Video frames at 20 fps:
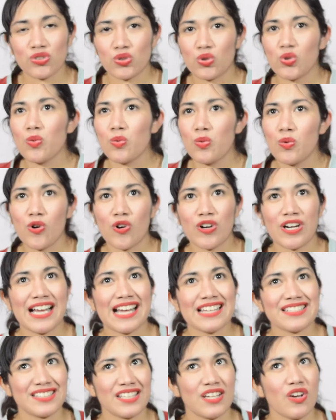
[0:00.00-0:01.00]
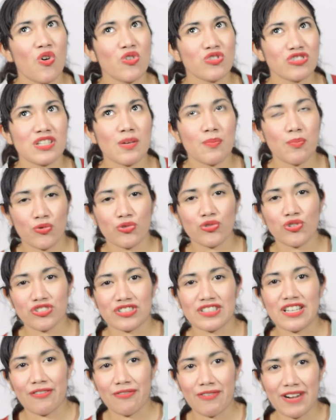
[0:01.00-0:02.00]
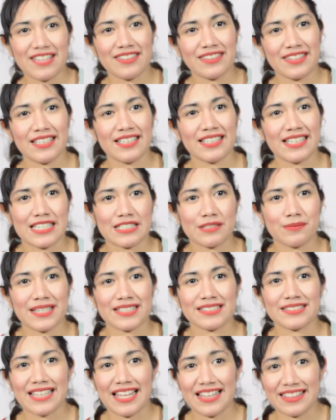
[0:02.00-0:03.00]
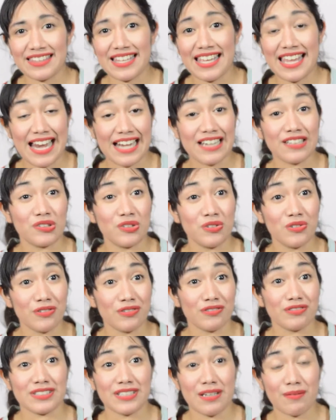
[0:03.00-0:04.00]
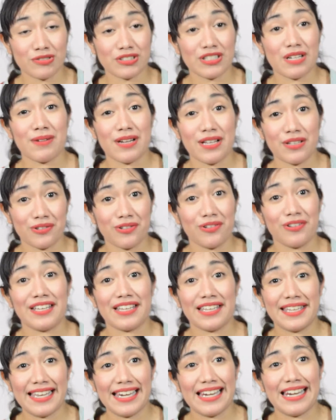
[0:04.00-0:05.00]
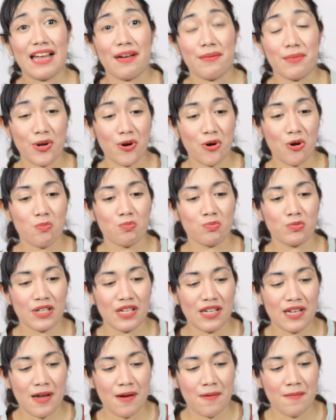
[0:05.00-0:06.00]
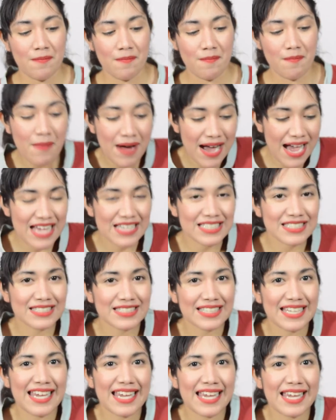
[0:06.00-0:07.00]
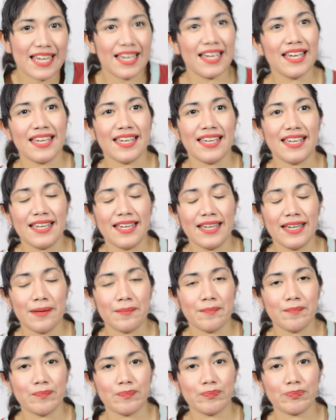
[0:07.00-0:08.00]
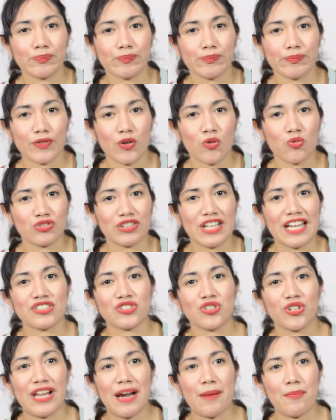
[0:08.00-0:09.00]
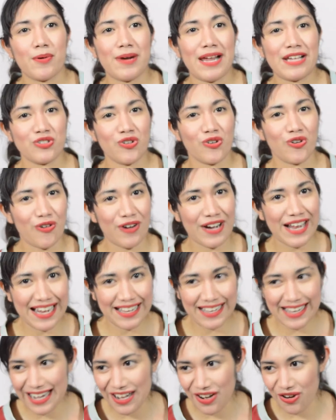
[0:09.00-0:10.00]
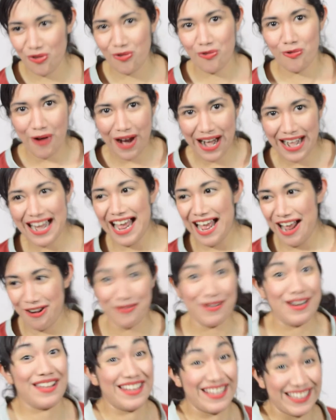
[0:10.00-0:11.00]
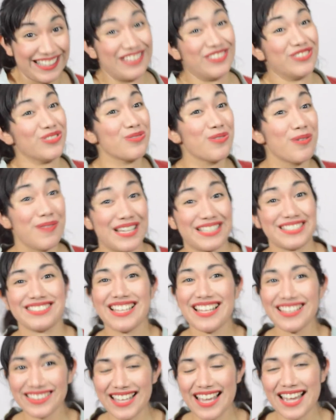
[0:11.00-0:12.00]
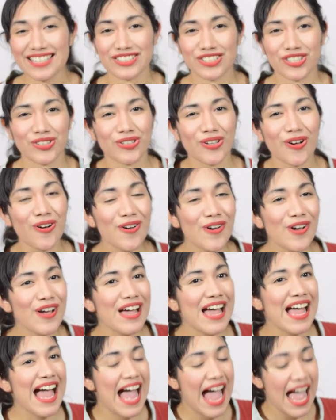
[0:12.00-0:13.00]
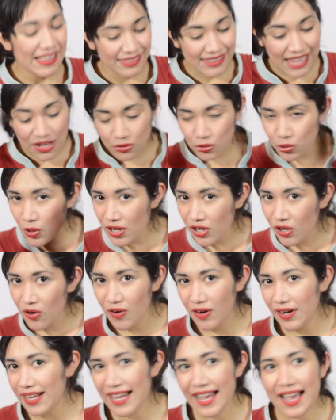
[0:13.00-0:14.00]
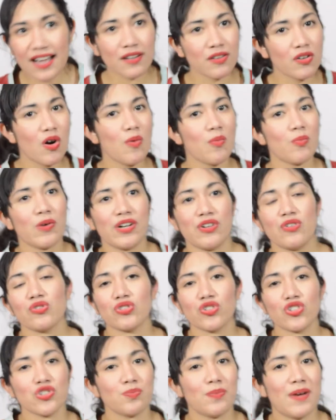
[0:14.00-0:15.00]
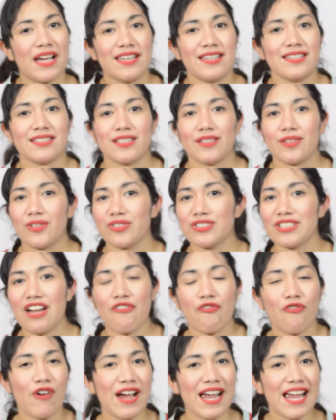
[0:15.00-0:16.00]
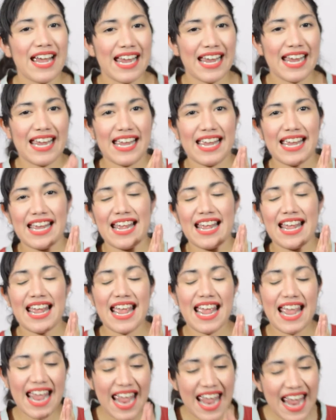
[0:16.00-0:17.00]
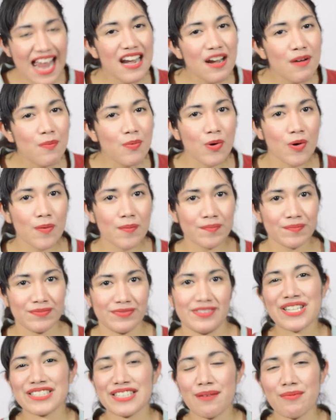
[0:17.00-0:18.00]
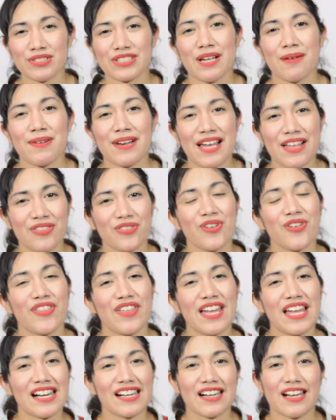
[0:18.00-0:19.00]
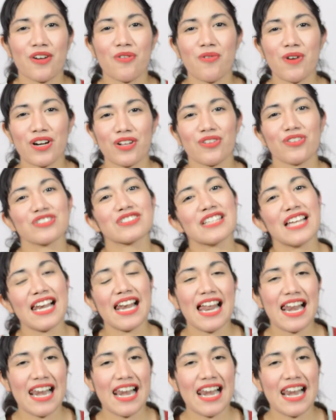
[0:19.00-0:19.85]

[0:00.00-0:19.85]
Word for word: tuvo casi 11 puntos de rating, que es bastante alto. Estamos hablando de que la vio más de... Em, un tercio de la población coreana, lo cual habla de que tuvo bastante éxito tanto en Corea como en otros países. O sea, fue el boom. Estamos hablando de Recuerdos de la